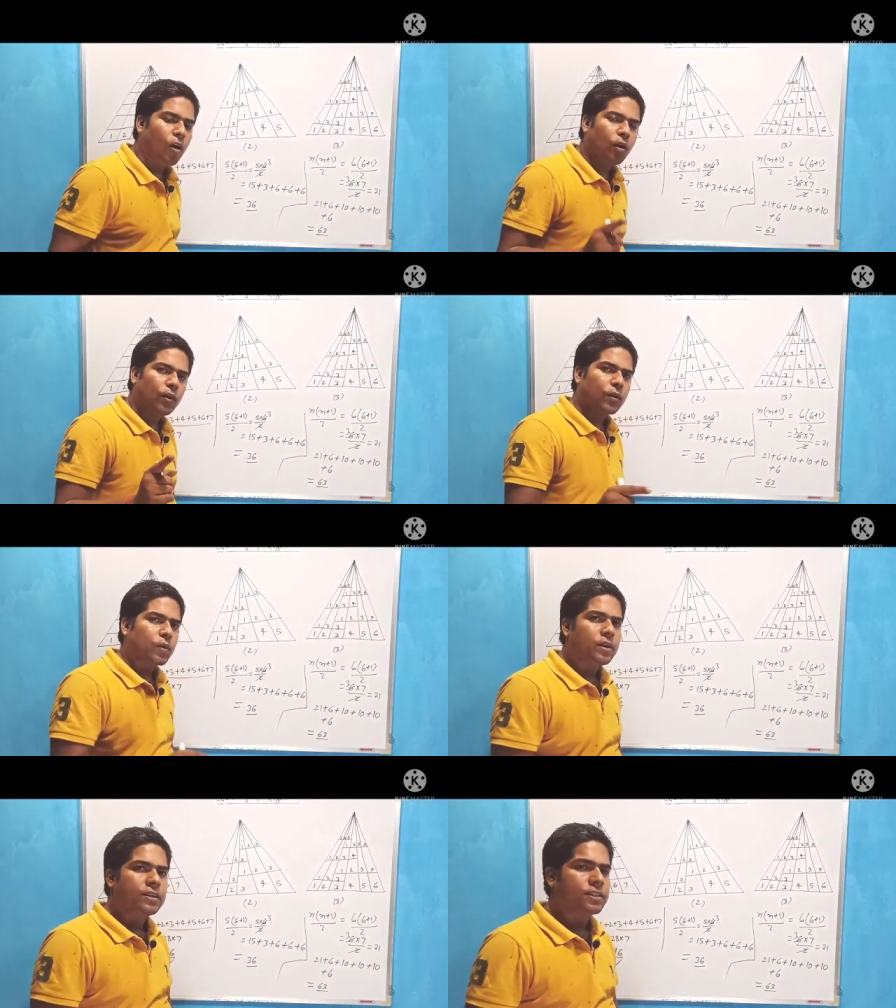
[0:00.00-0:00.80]

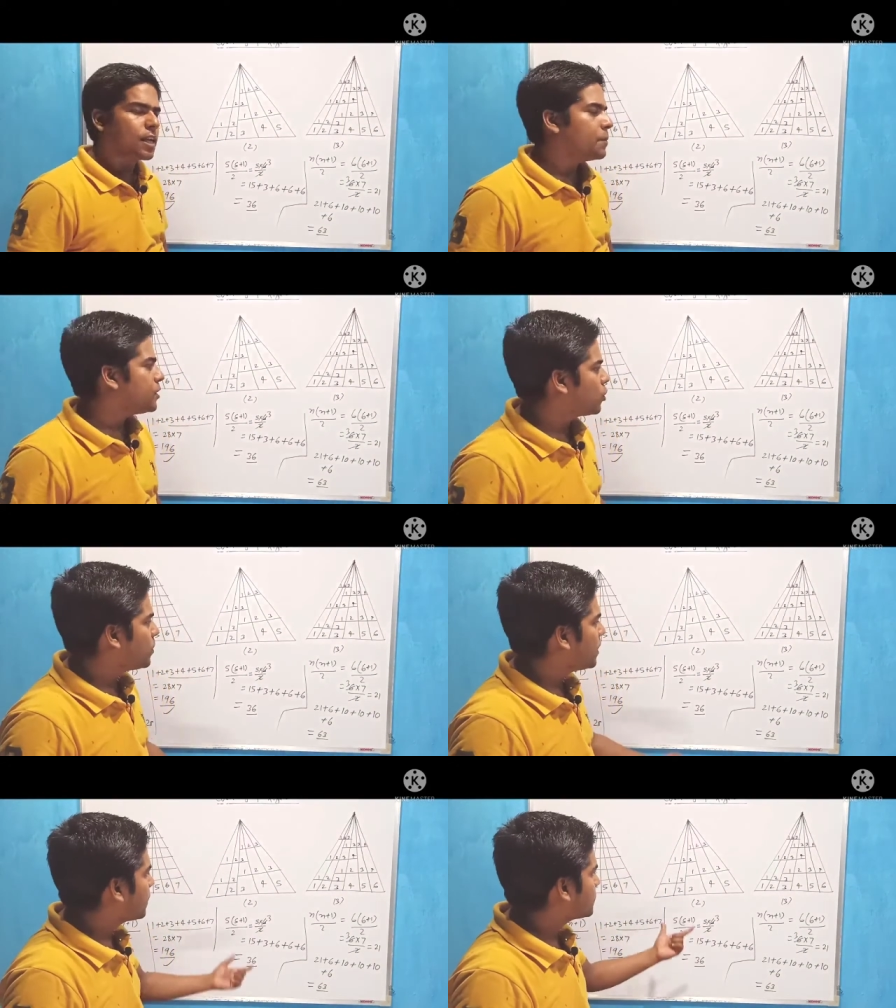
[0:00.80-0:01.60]
और सभी जो
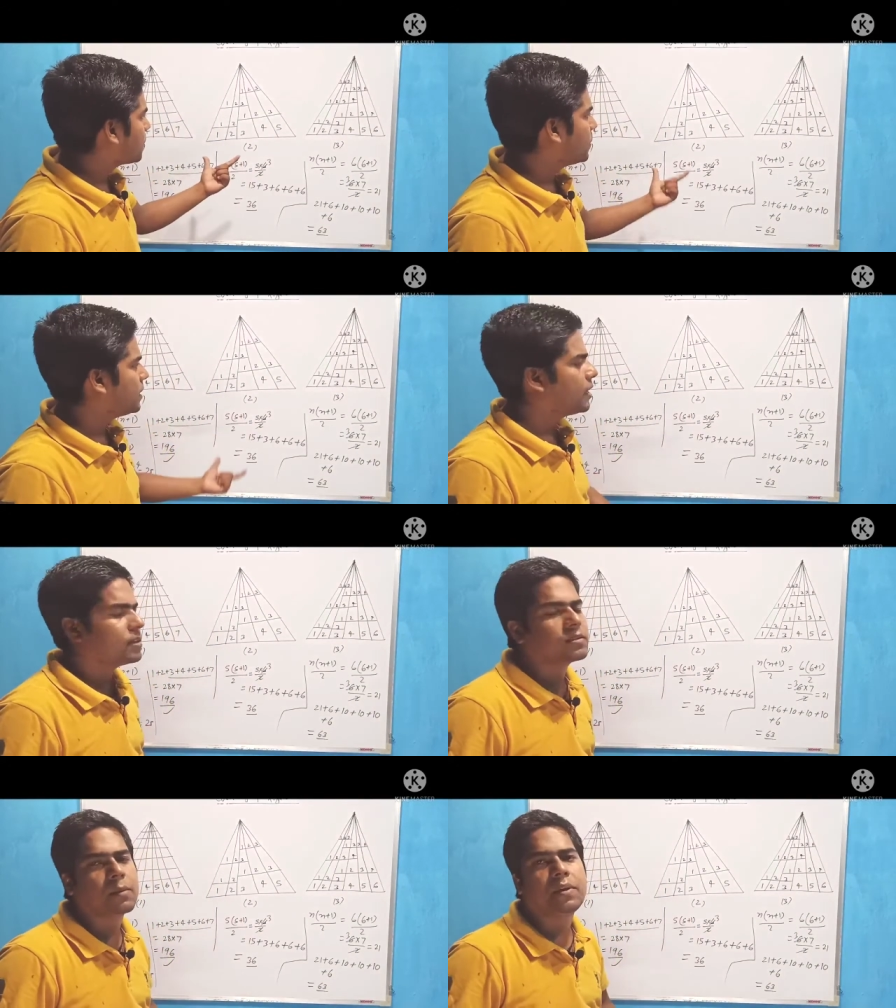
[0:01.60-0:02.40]
फिगर्स हम लिए हैं
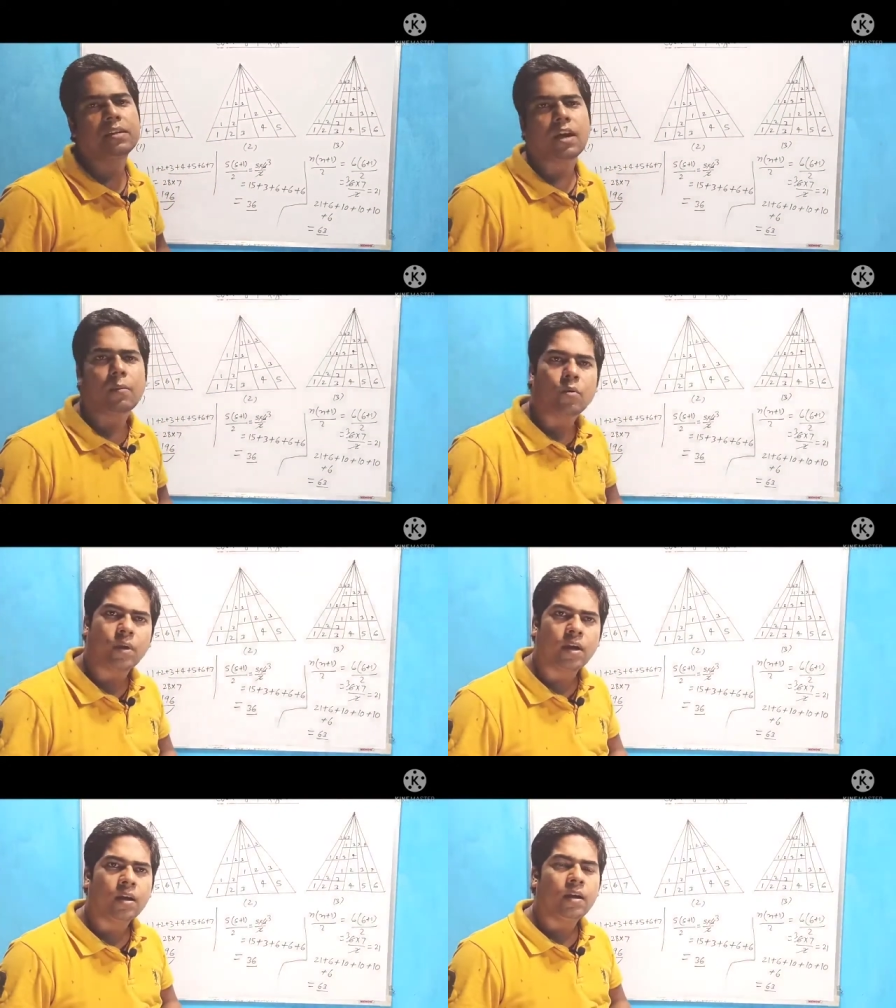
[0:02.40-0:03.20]
जो सभी एग्जामों
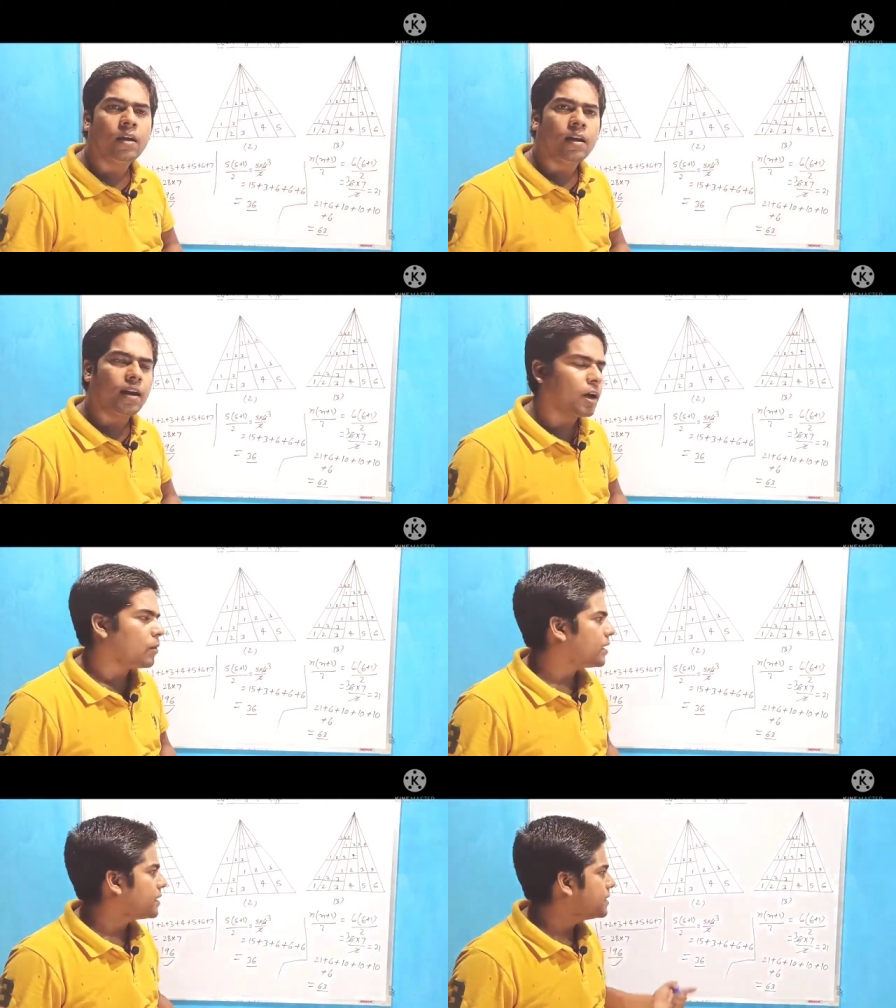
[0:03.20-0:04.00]
में
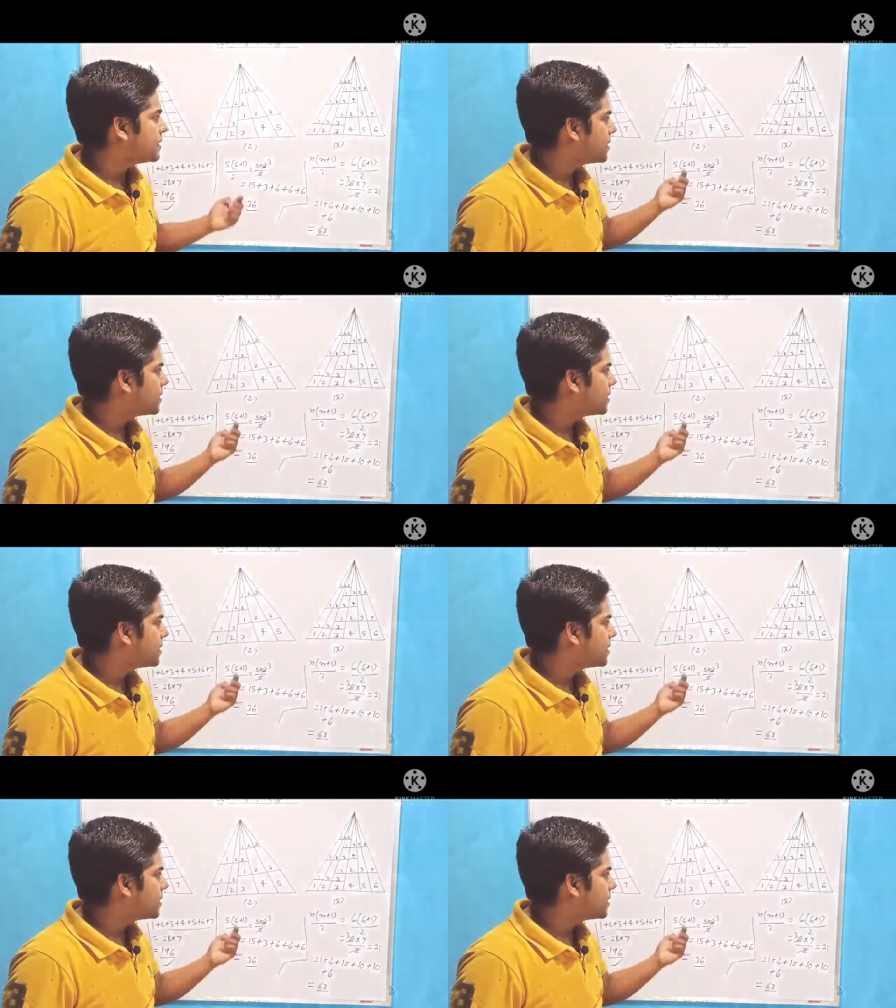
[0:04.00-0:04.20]
लगभग इसी